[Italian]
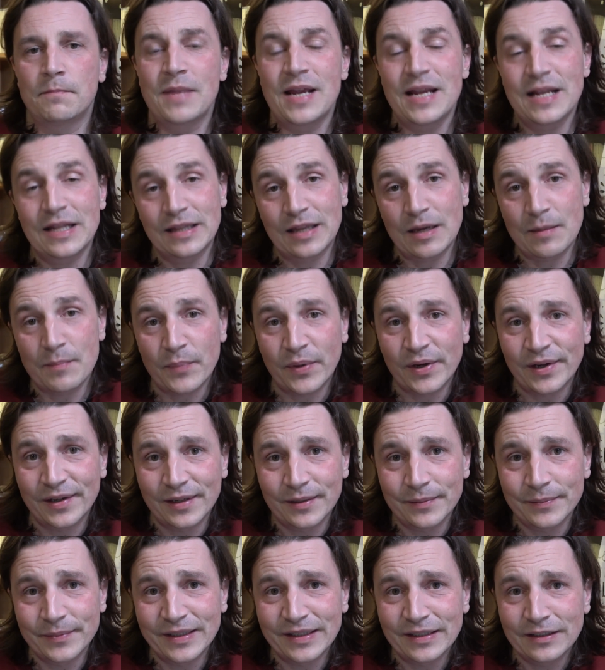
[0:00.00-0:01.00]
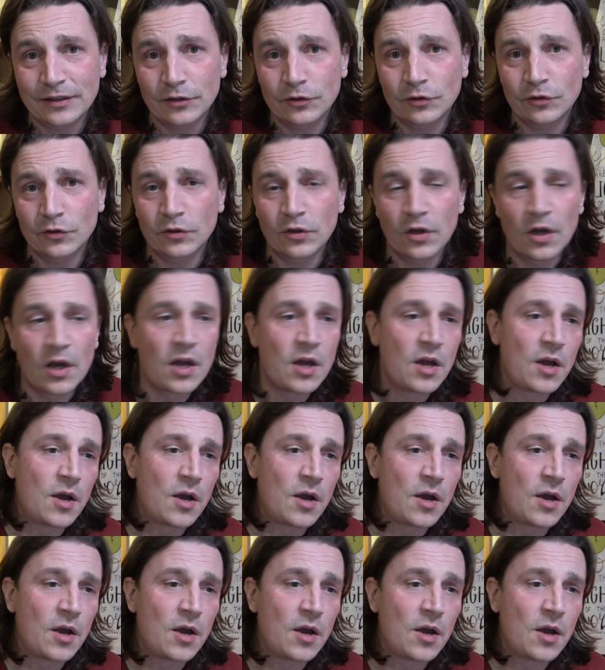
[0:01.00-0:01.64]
mentre in Parlamento